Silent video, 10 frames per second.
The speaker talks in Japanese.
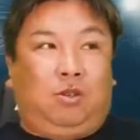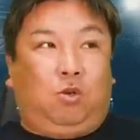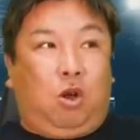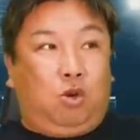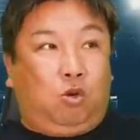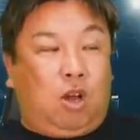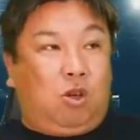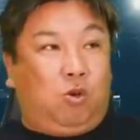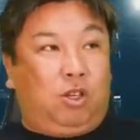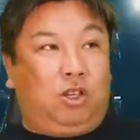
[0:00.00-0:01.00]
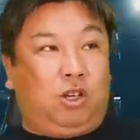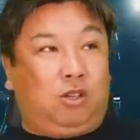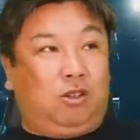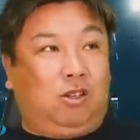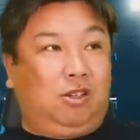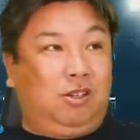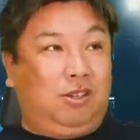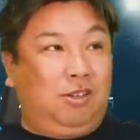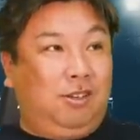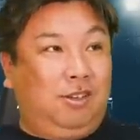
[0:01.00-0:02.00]
ほらよくないこれ T シャツ
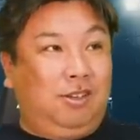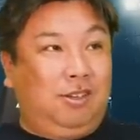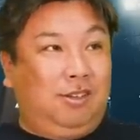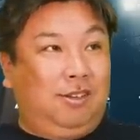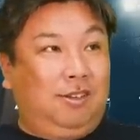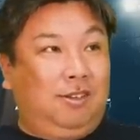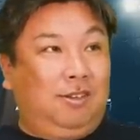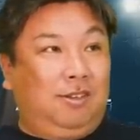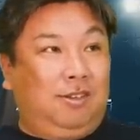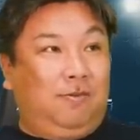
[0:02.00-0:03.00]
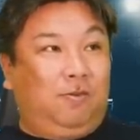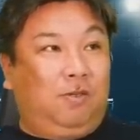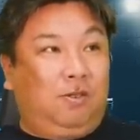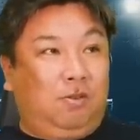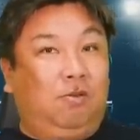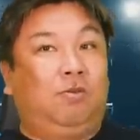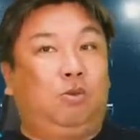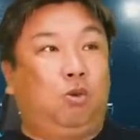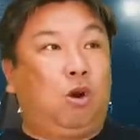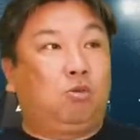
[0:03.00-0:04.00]
それいいじゃないですか
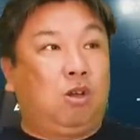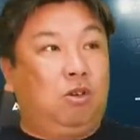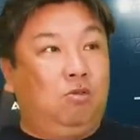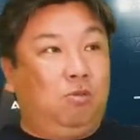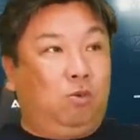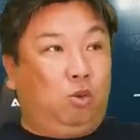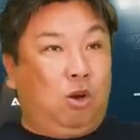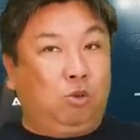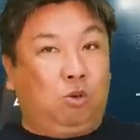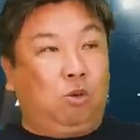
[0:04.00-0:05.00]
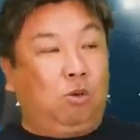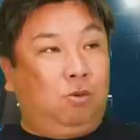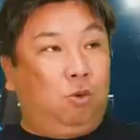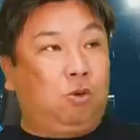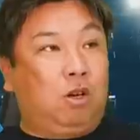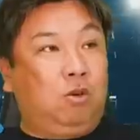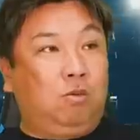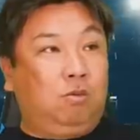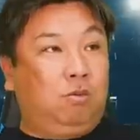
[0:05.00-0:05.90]
トラウタニトラウトと大谷よ